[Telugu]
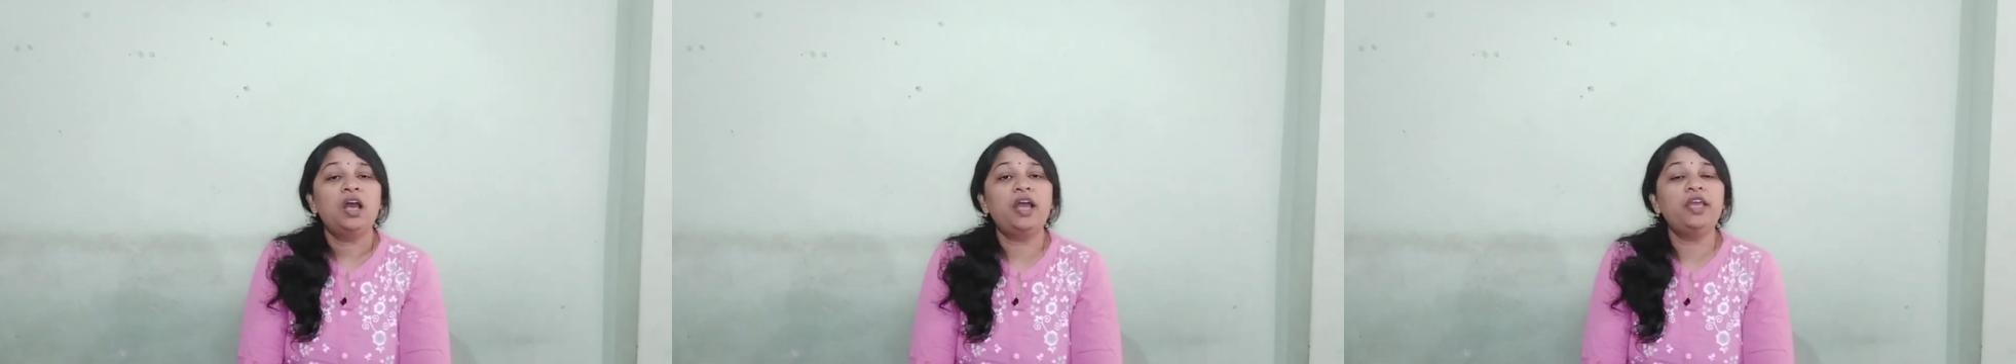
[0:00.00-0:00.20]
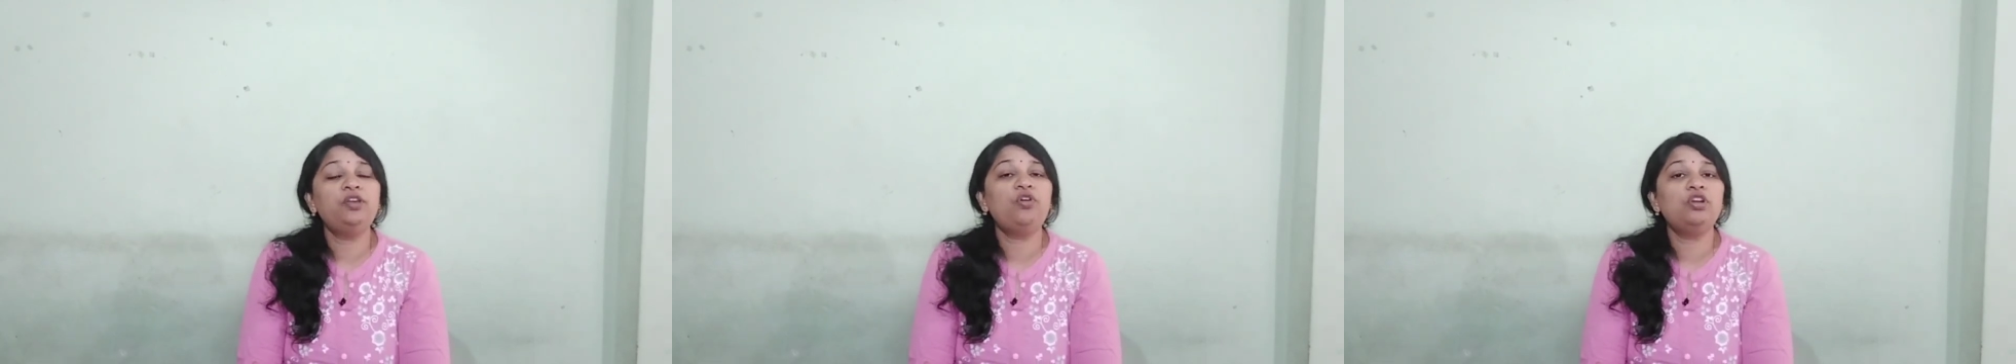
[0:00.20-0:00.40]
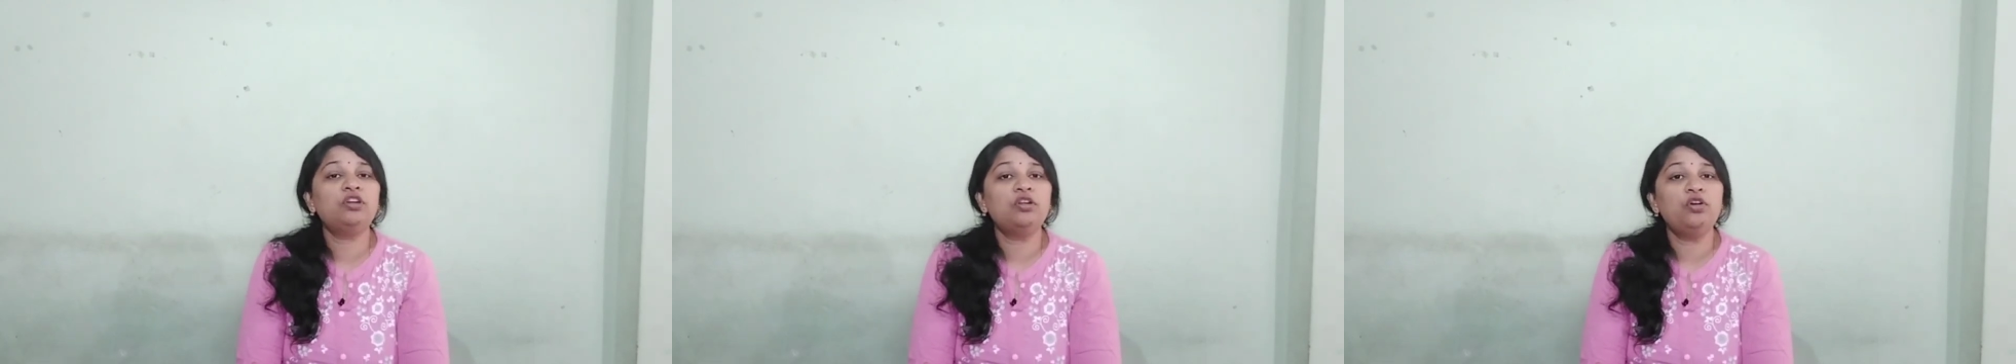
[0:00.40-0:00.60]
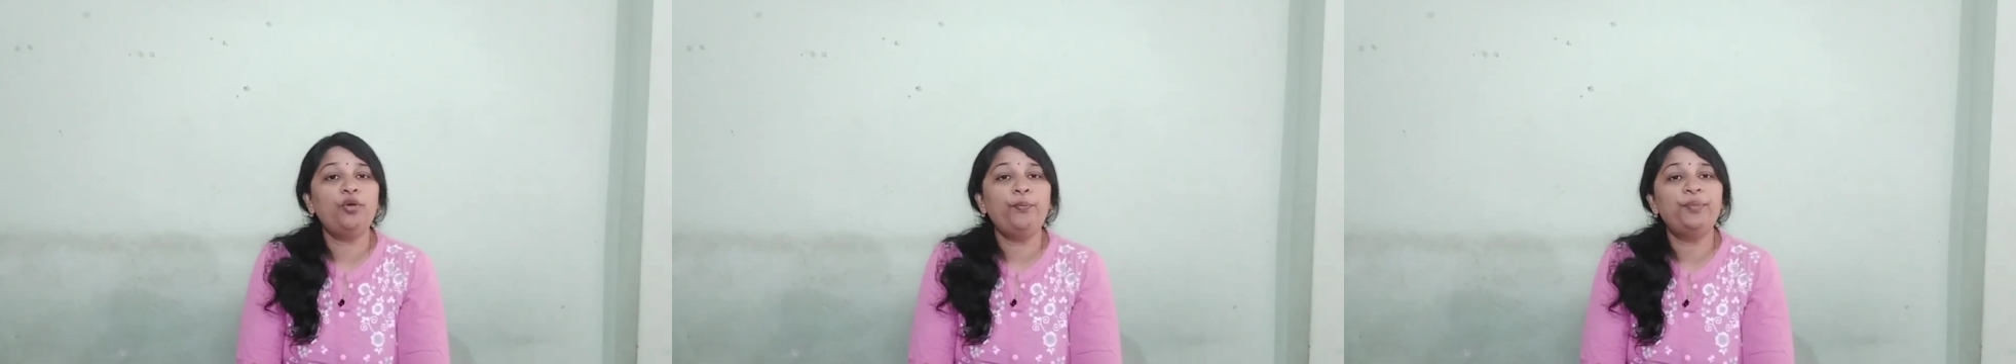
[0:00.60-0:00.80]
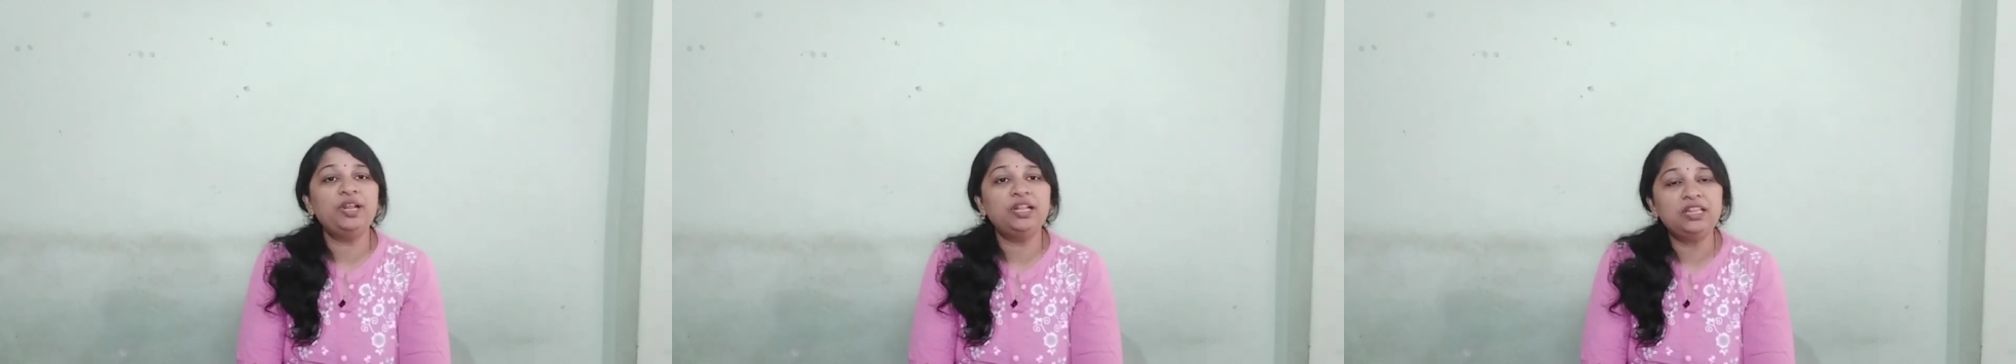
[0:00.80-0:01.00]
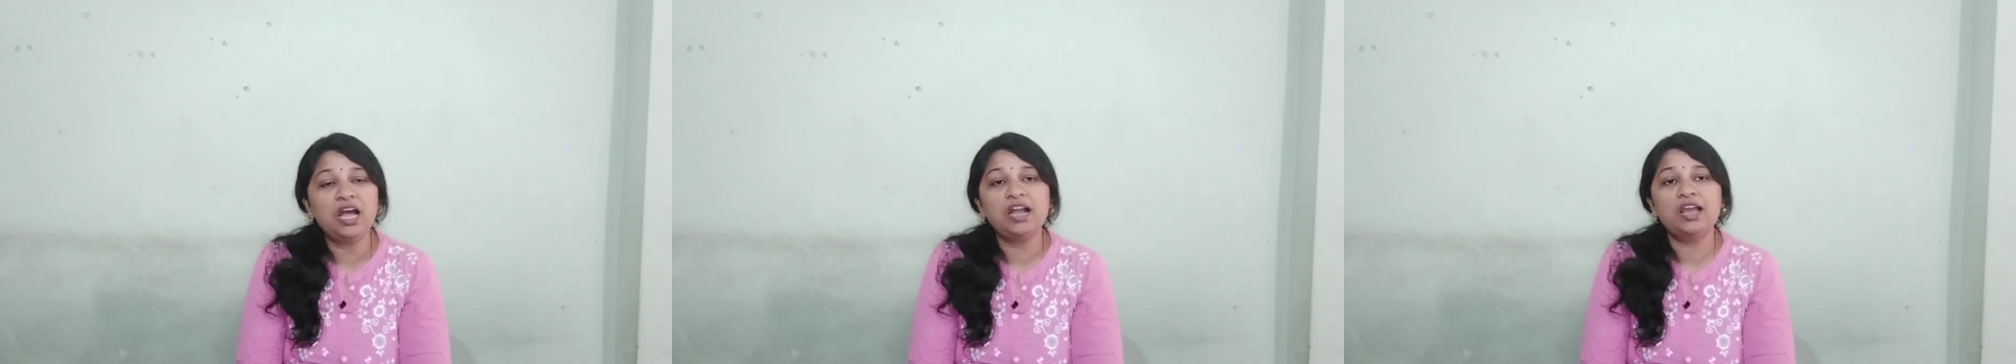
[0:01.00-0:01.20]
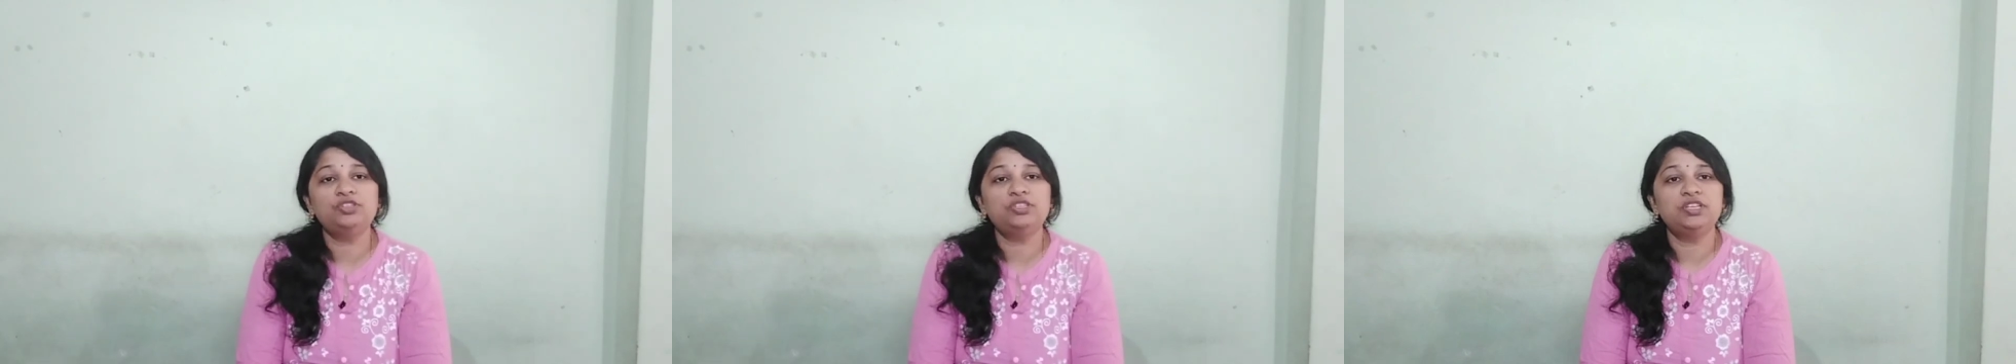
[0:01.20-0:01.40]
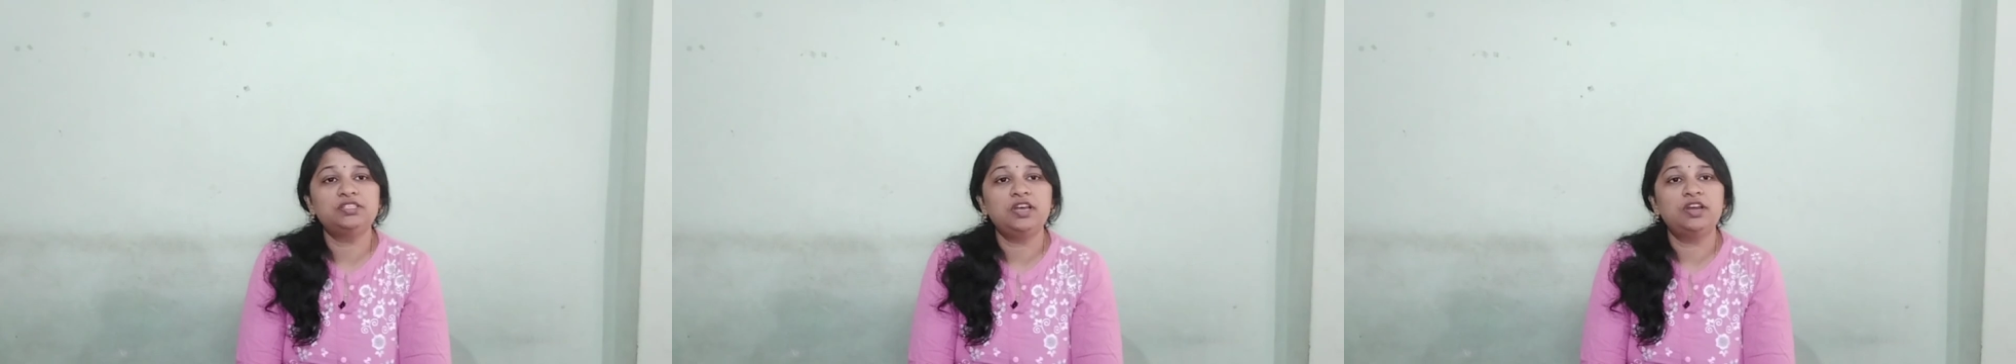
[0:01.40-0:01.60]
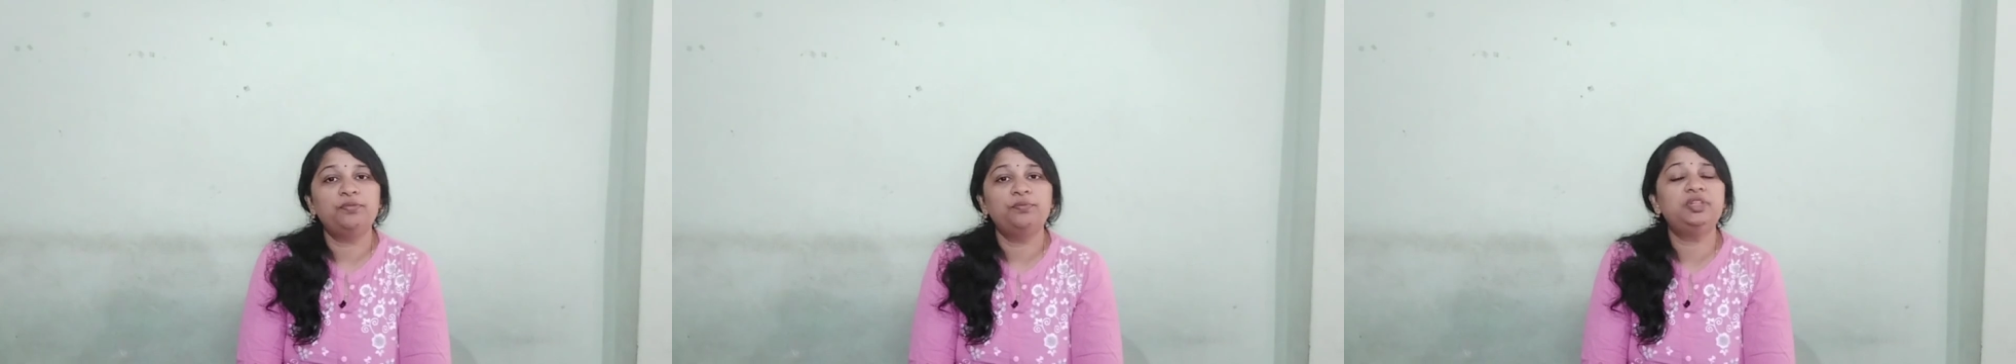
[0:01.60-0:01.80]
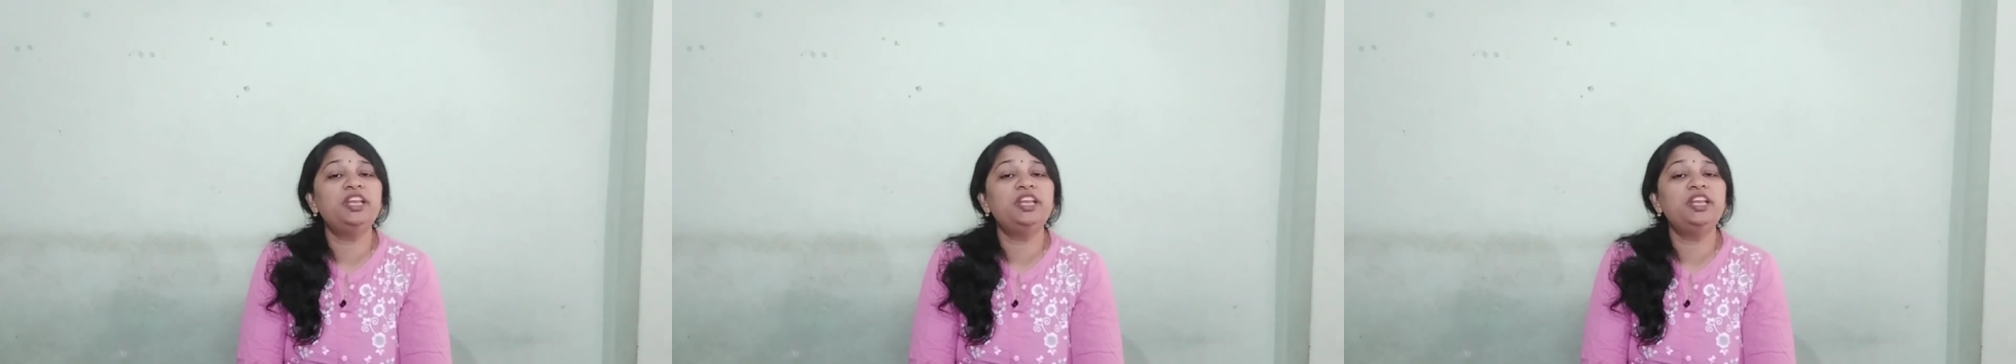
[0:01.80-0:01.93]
హైకోర్టులో పిల్ దాఖలు చేశారు